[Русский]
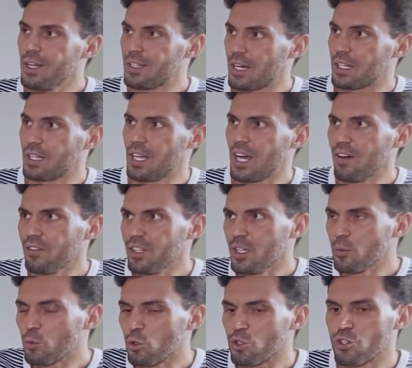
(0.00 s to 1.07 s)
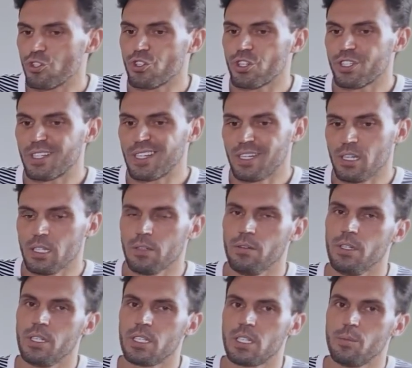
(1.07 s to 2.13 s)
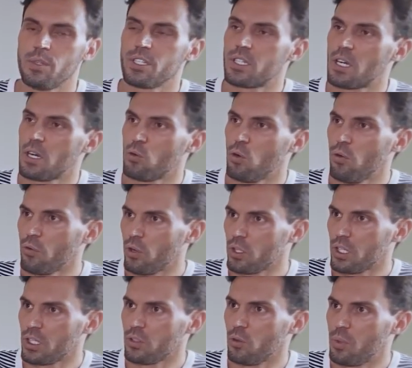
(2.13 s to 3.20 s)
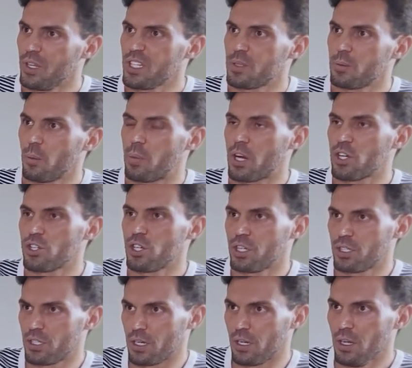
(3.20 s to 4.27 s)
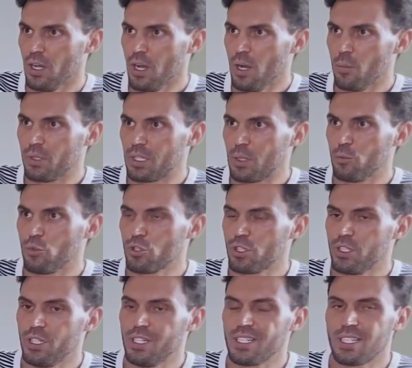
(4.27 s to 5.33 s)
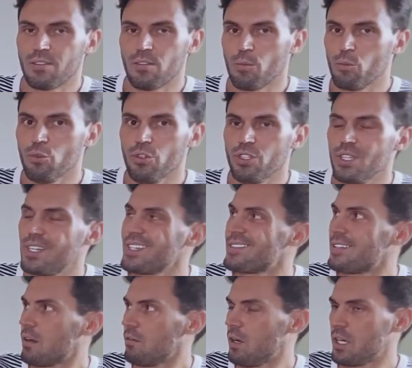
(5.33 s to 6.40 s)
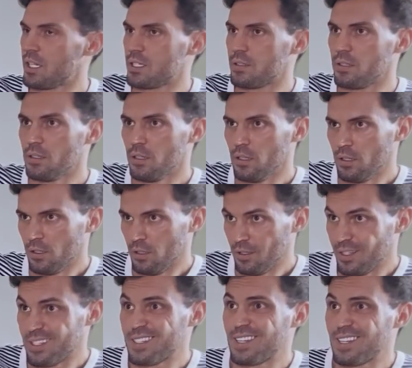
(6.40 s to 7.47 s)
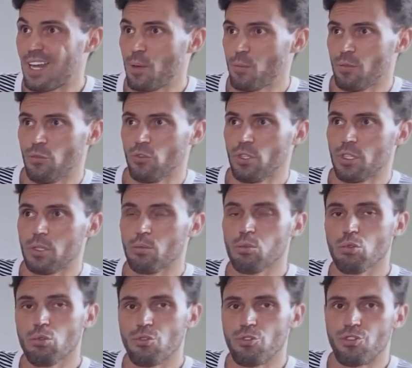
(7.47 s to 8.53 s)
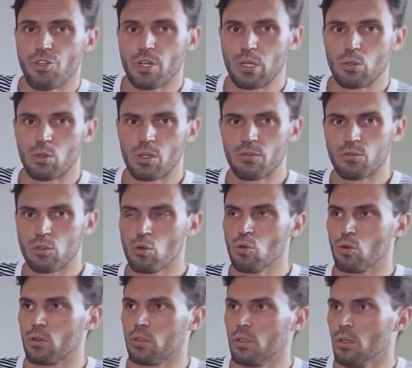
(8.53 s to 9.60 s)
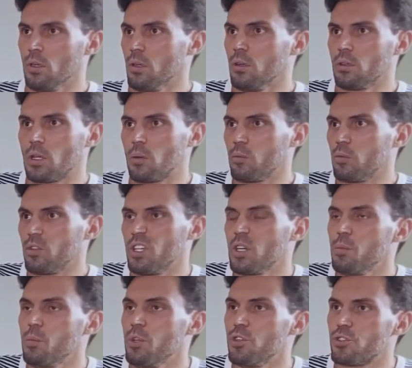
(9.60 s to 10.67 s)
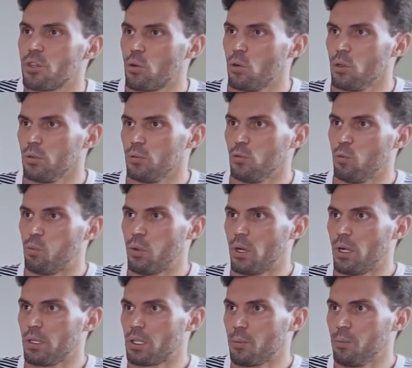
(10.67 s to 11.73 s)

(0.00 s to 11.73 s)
Тогда вы немножечко закидываете себе страховку от этого принципа прожектора, потому что если вы будете рисовать сами, вот это будущее, которое вдруг там кирпич на голову упал, там